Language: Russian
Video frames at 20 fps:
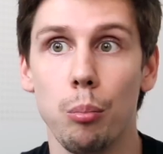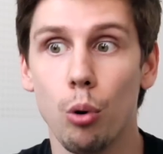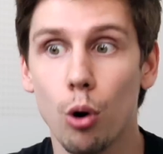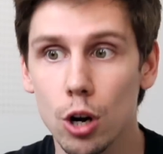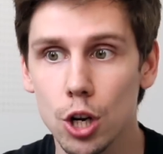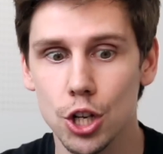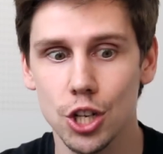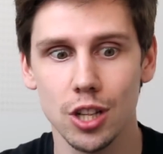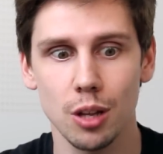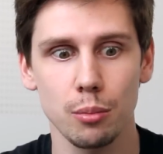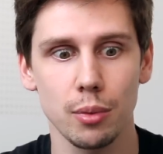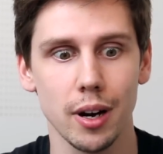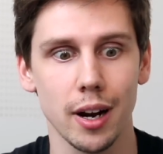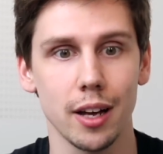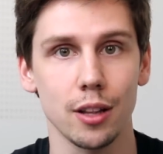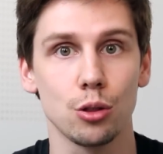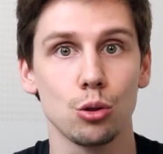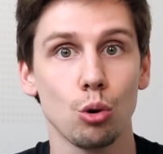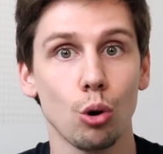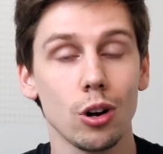Больше
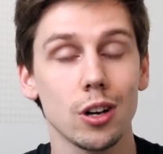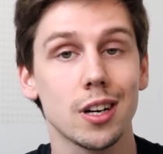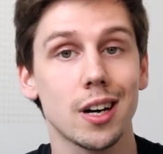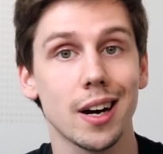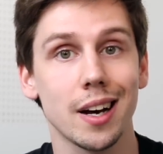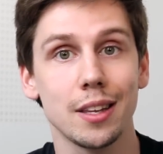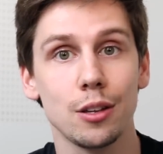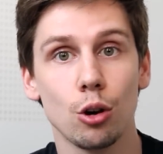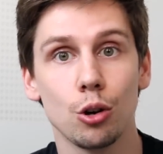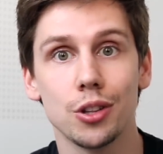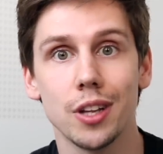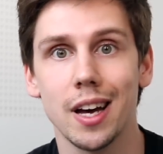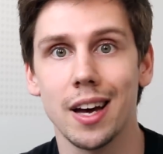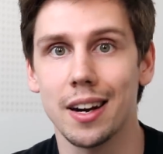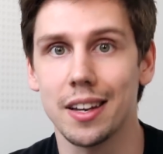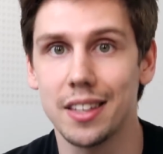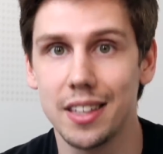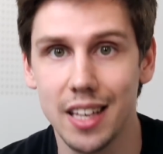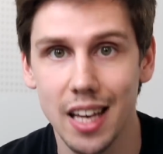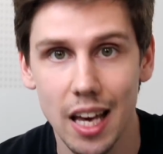набирает только Radeon
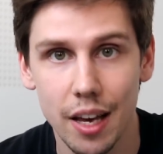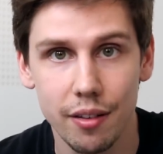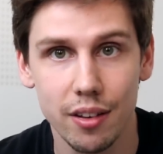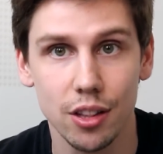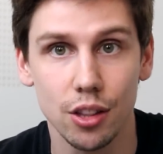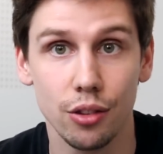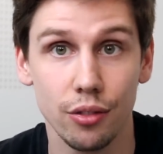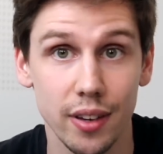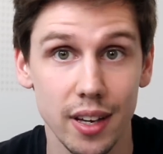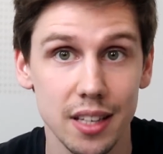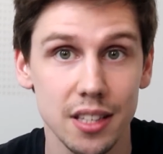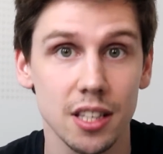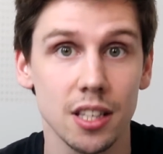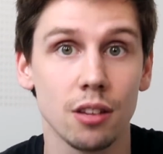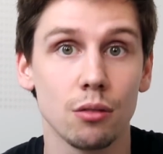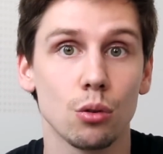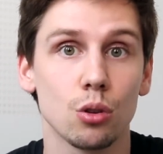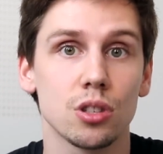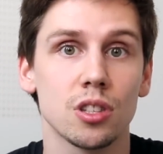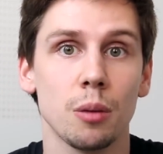R9
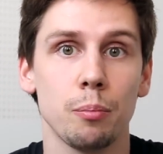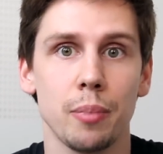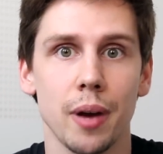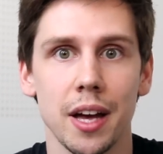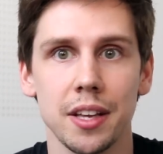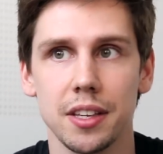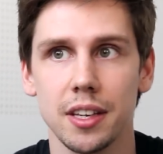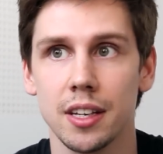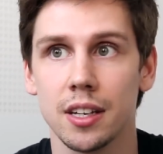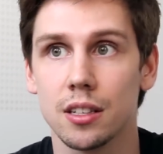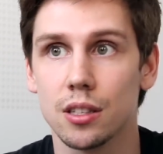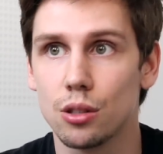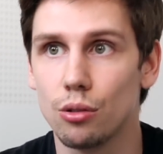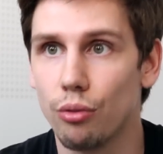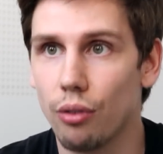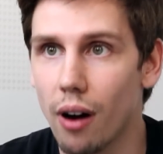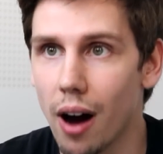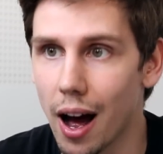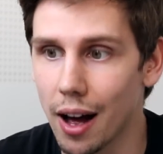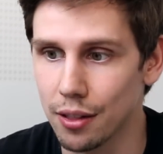
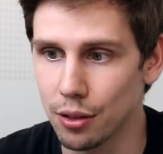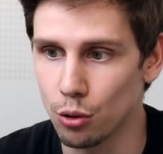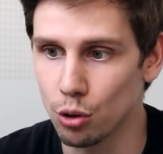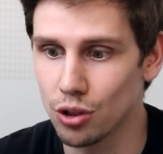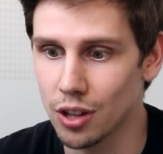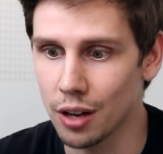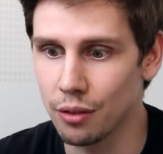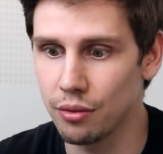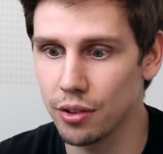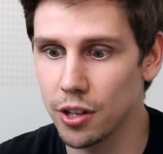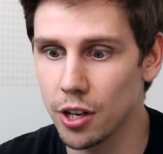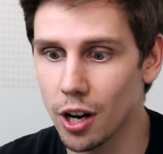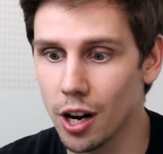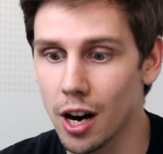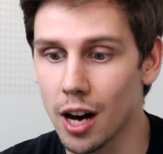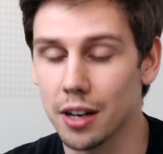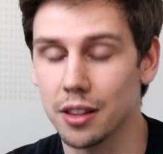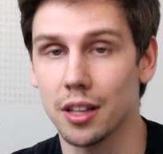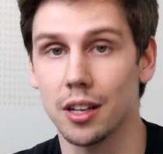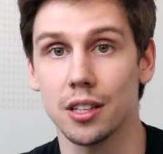295X2, но там
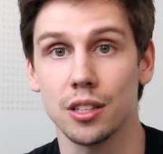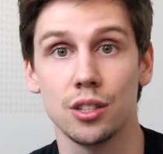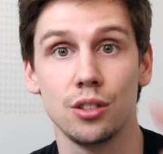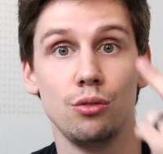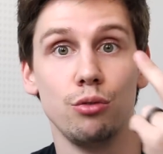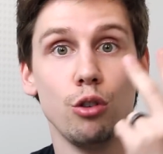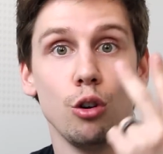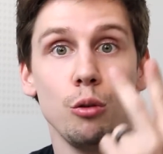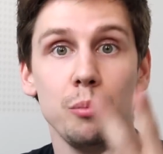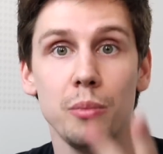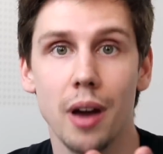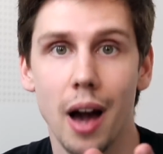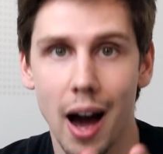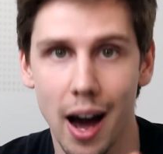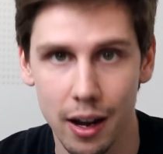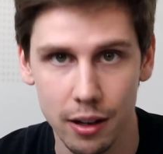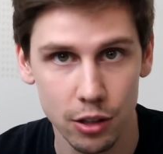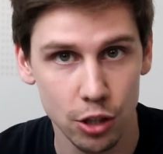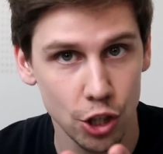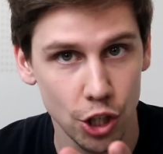видеокарта с
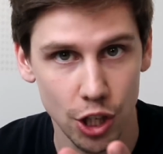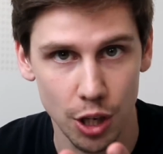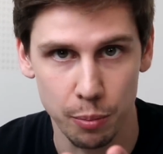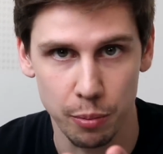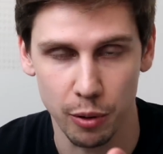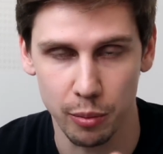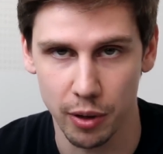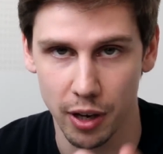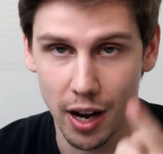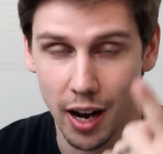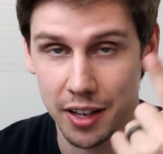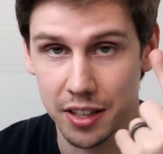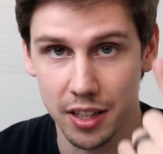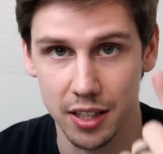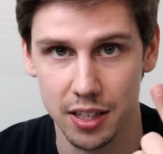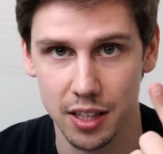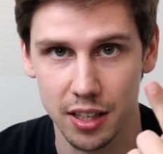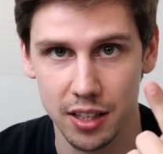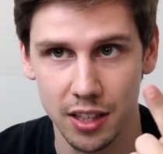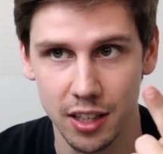двумя чипами, а
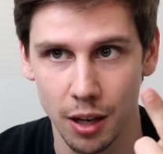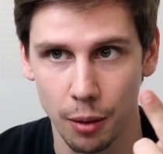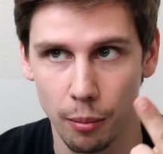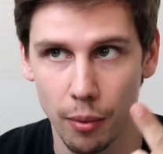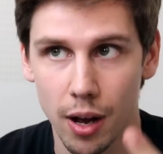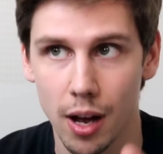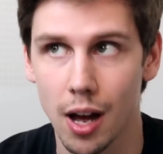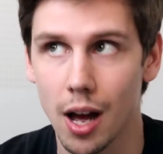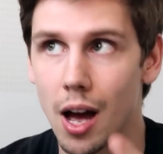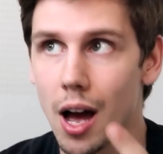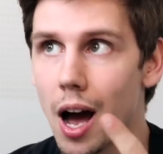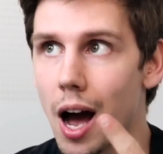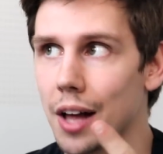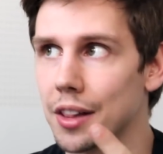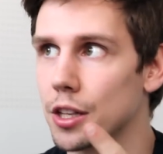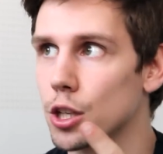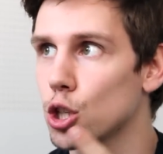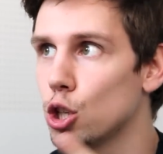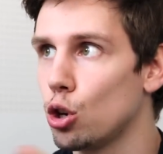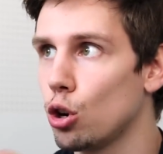не с одним –
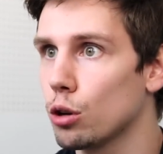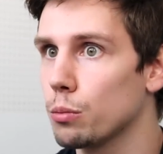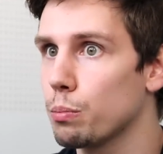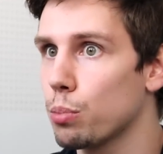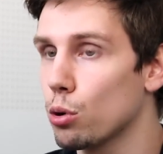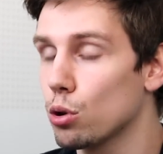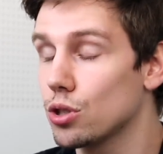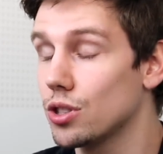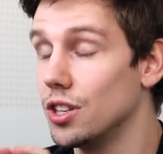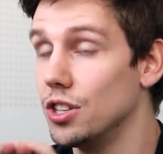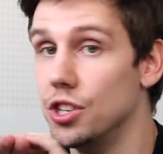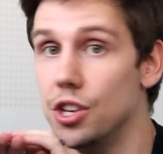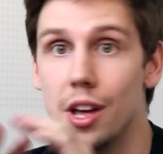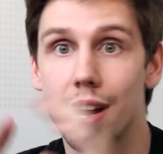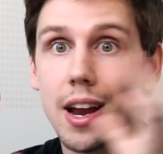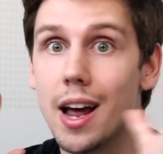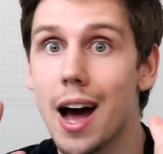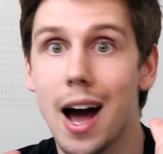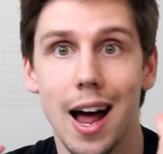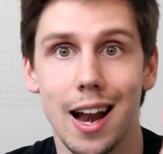она жрет просто
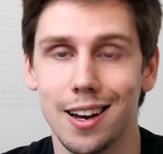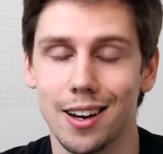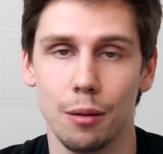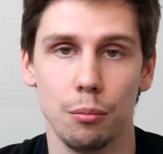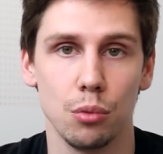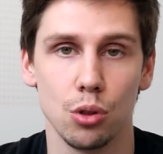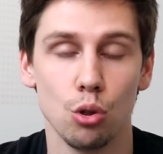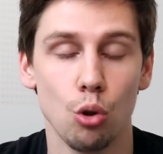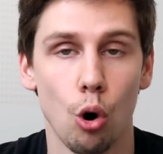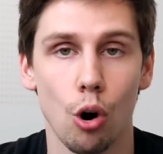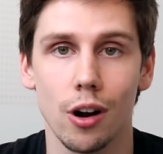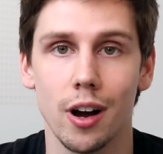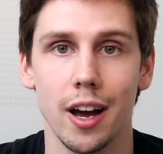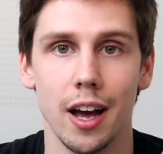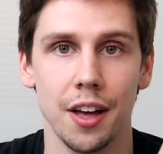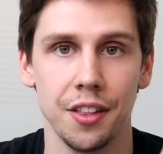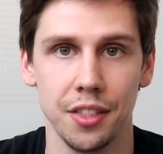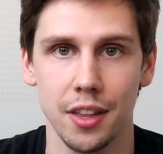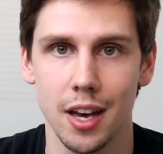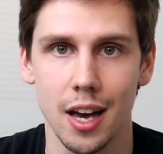нереально много
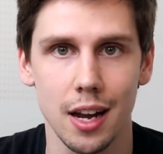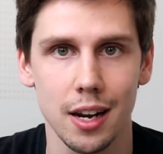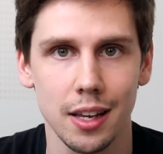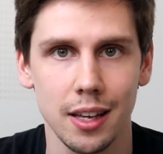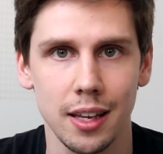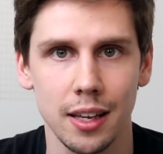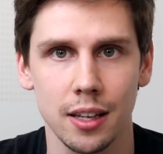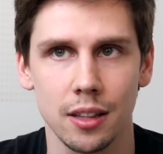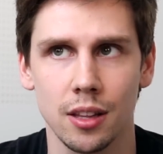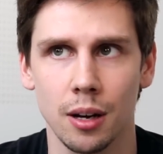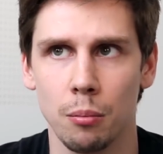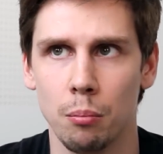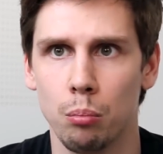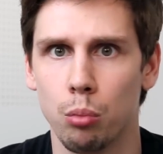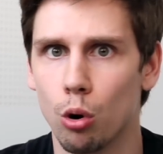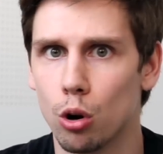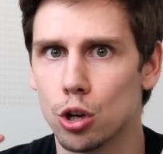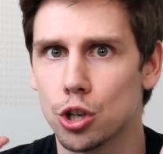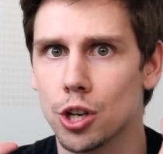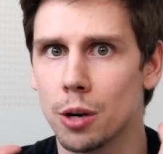энергии, там
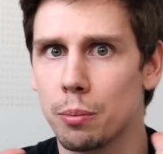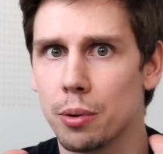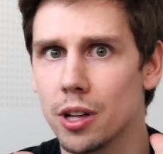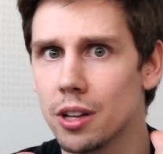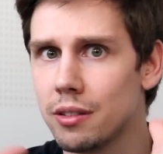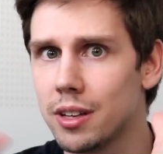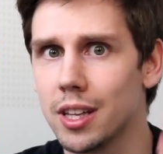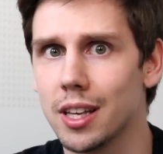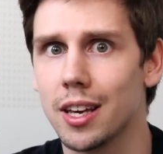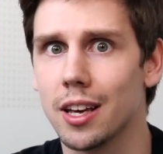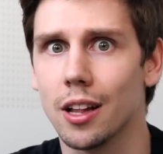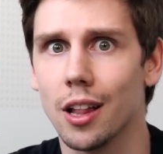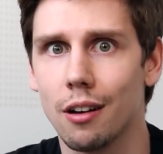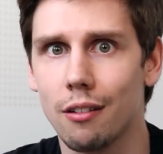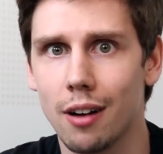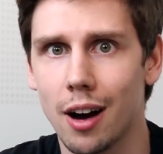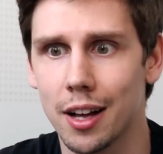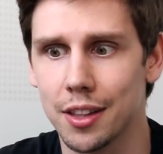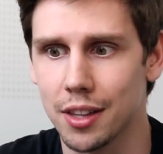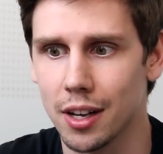больше половины
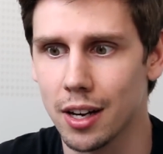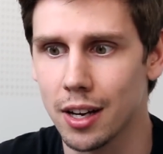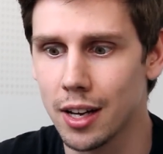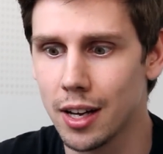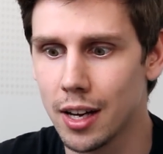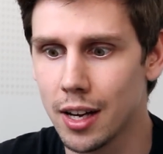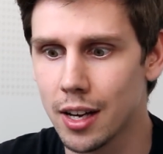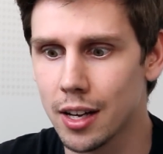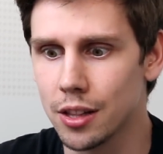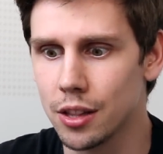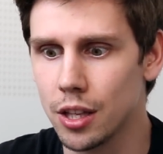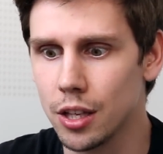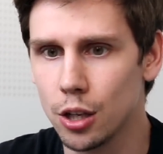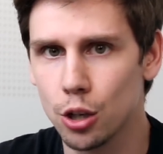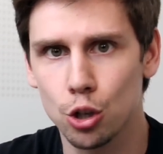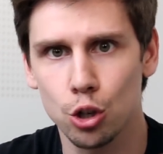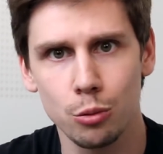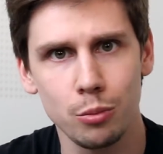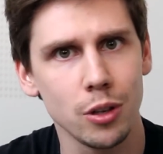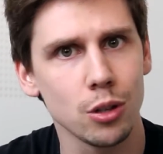киловатта. Да
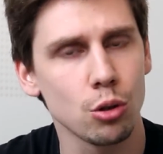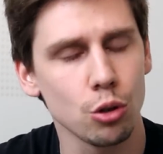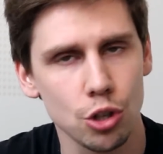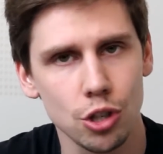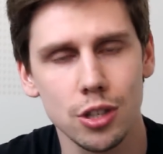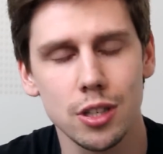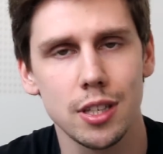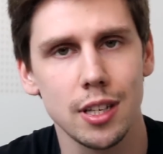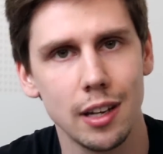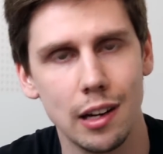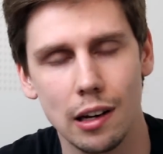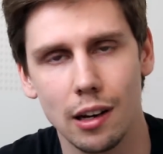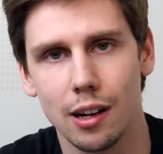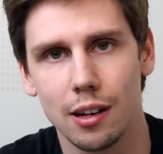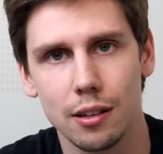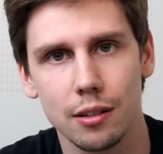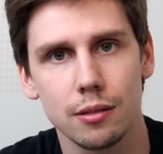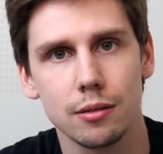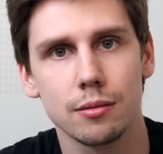и шумит очень сильно.